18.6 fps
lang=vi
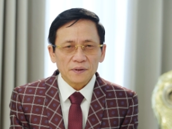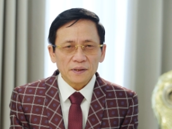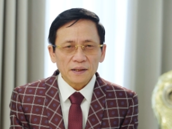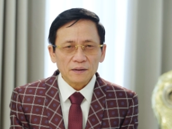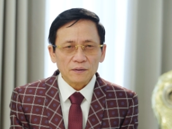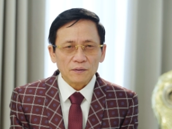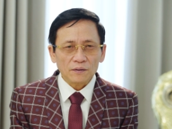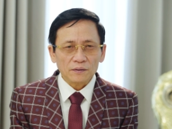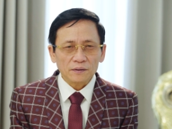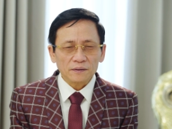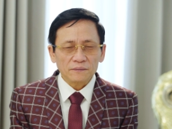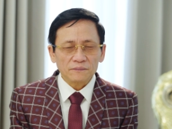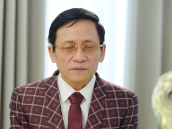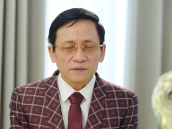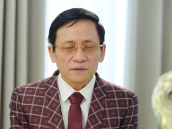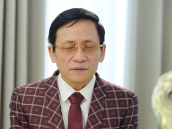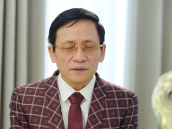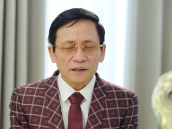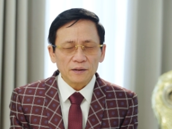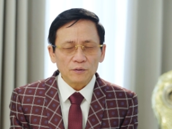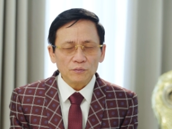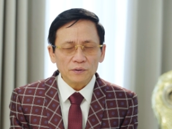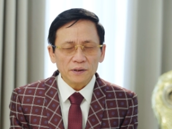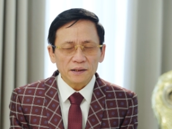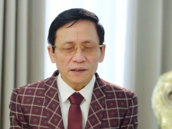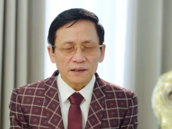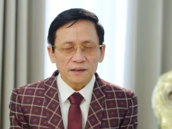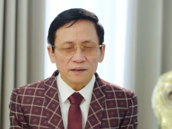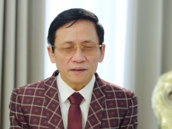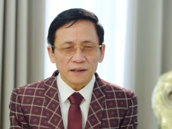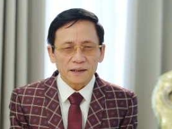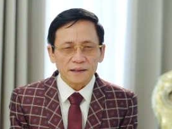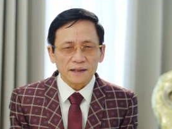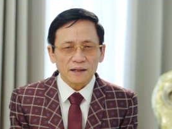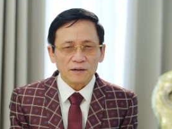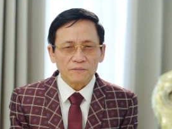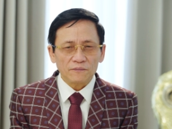Thế còn nếu như những
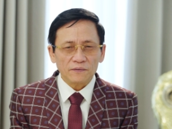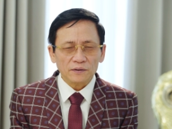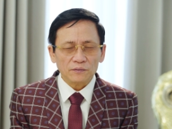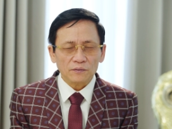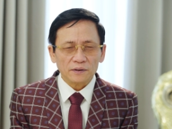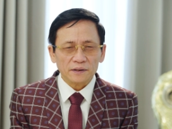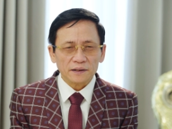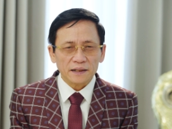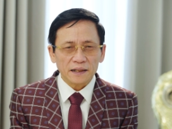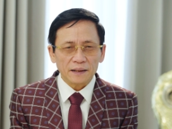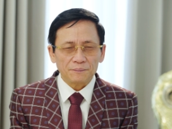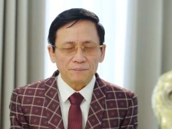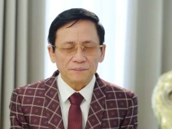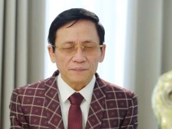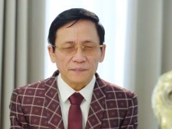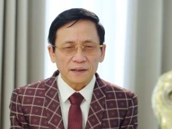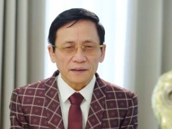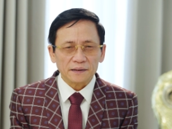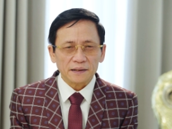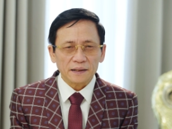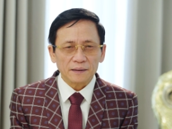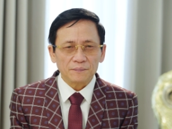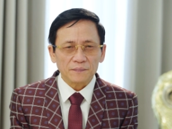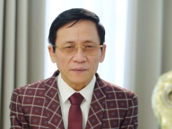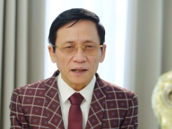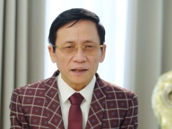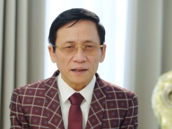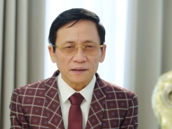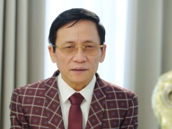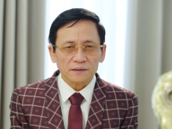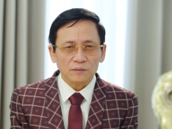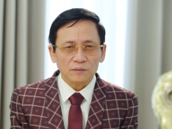người nào vẫn còn kịp để tìm các cái